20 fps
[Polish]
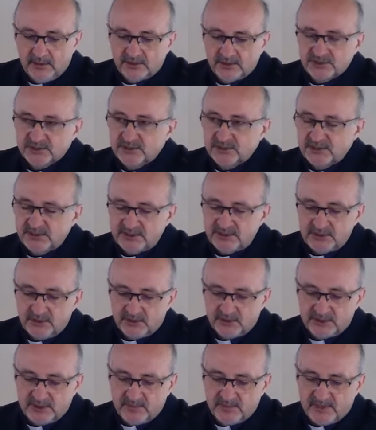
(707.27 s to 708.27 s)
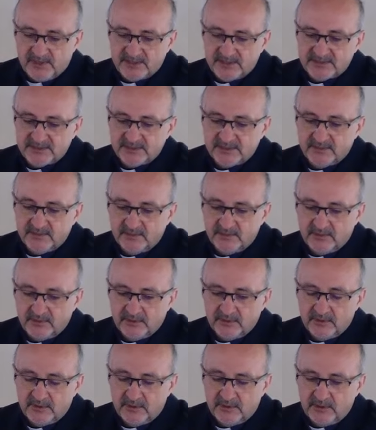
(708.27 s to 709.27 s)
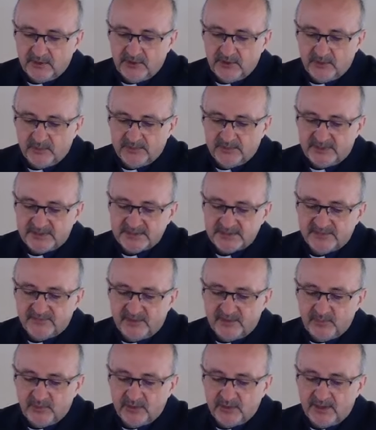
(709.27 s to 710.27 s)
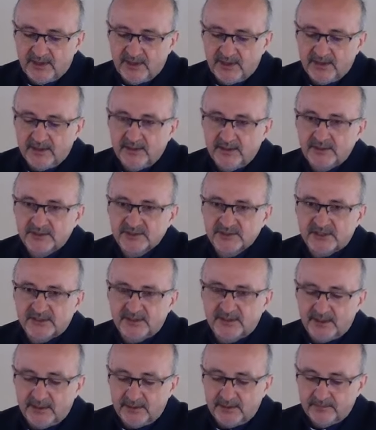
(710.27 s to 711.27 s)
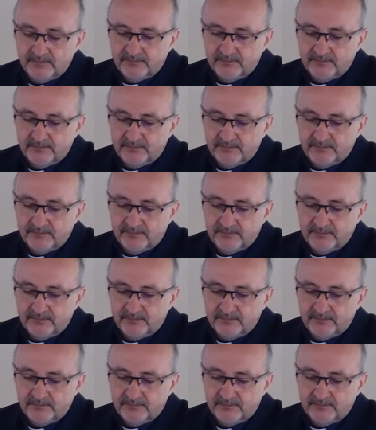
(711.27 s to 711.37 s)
38 razy Hiob nazywa Boga El Shaddai